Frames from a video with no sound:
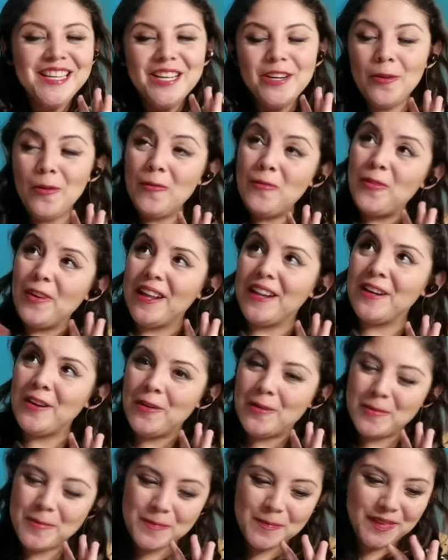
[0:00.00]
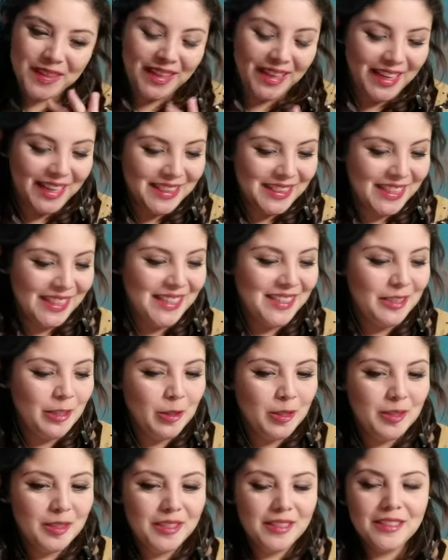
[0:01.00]
un freno gigante,
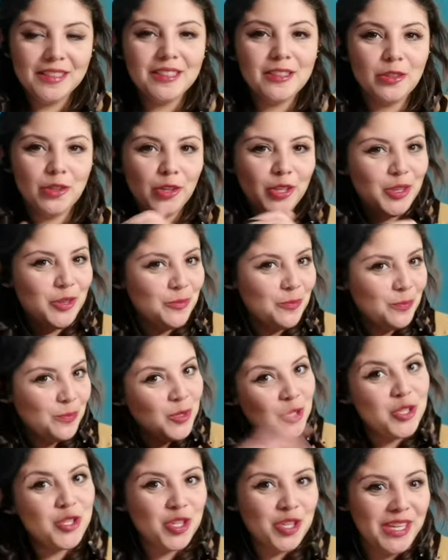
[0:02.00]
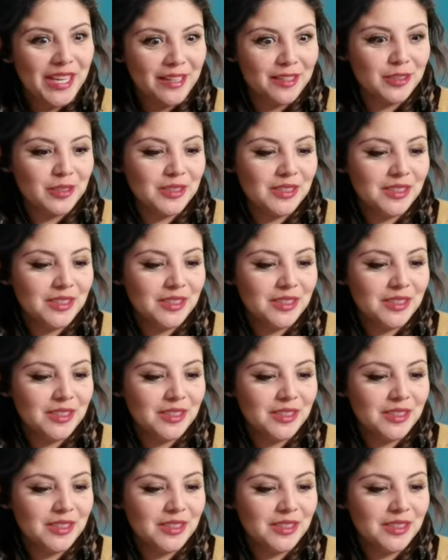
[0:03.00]
con mucho hielo.